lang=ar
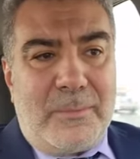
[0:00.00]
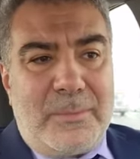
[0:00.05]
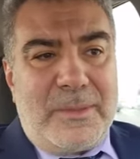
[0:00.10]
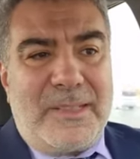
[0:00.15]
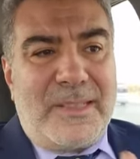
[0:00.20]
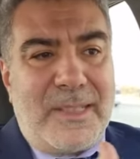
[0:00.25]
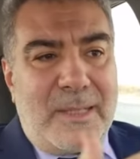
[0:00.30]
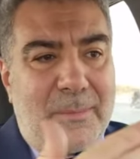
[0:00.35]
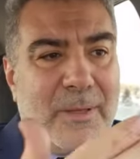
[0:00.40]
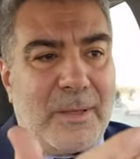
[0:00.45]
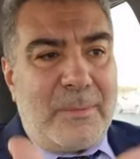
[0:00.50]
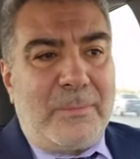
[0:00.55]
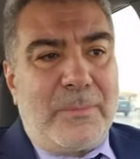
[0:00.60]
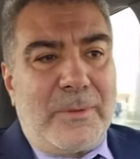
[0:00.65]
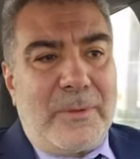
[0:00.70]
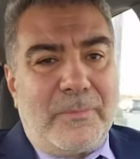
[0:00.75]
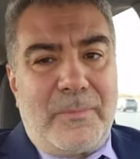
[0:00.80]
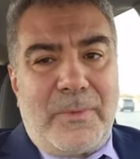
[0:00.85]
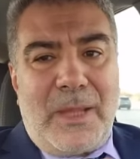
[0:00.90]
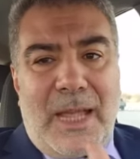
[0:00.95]
بسبب
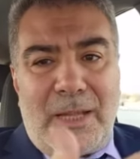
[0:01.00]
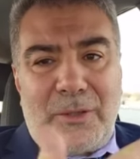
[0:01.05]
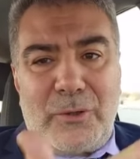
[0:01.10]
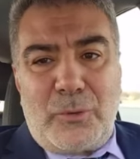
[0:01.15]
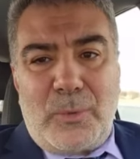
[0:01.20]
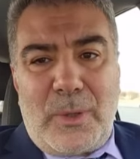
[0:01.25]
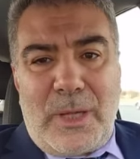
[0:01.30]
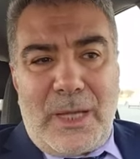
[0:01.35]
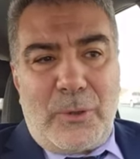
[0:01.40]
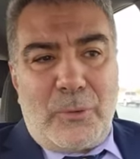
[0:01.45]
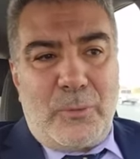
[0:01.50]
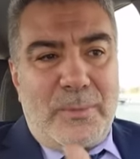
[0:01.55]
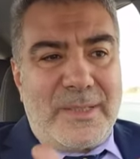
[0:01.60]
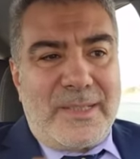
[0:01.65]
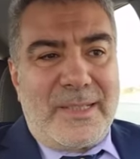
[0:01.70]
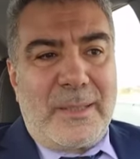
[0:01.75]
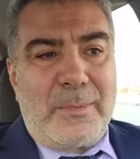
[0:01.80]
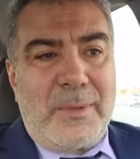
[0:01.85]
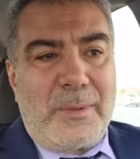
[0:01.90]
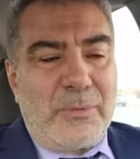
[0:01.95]
عدوى أو
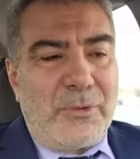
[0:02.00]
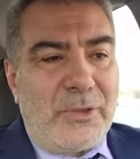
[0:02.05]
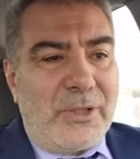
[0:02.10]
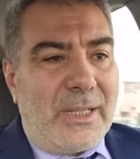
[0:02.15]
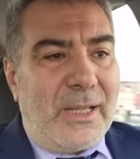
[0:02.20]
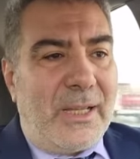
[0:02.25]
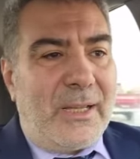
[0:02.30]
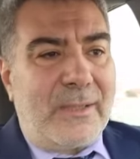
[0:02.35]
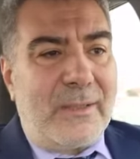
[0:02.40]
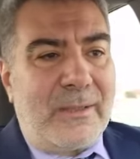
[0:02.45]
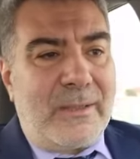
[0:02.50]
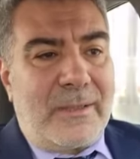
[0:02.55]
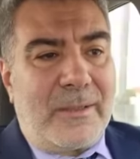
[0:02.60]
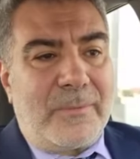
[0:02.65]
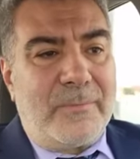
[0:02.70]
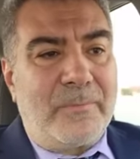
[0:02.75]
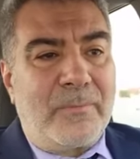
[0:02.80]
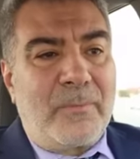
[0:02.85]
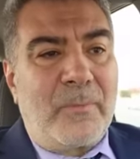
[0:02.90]
بسبب شيء آخر